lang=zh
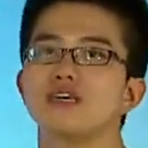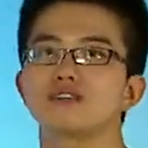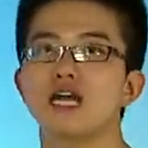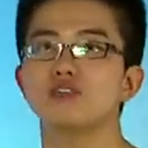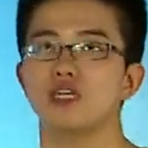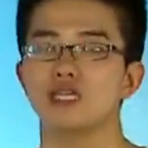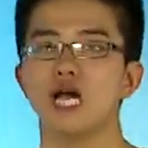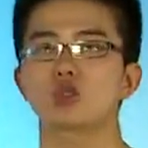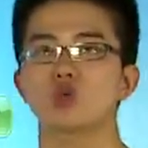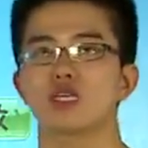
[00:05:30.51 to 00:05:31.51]
但是一定
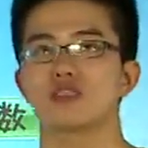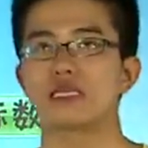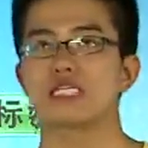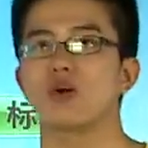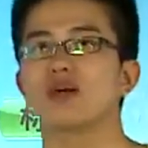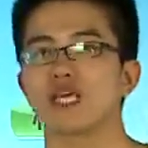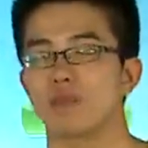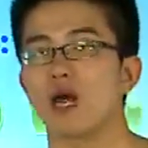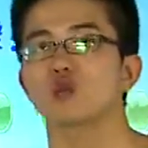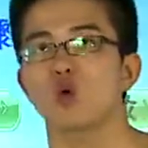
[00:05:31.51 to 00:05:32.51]
要注意，你千万得
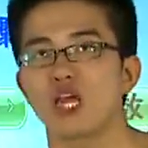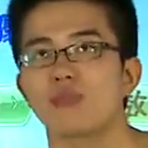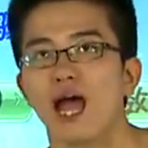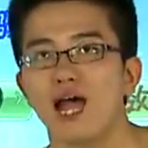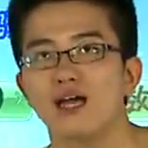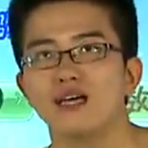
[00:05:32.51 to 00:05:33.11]
标对了吧？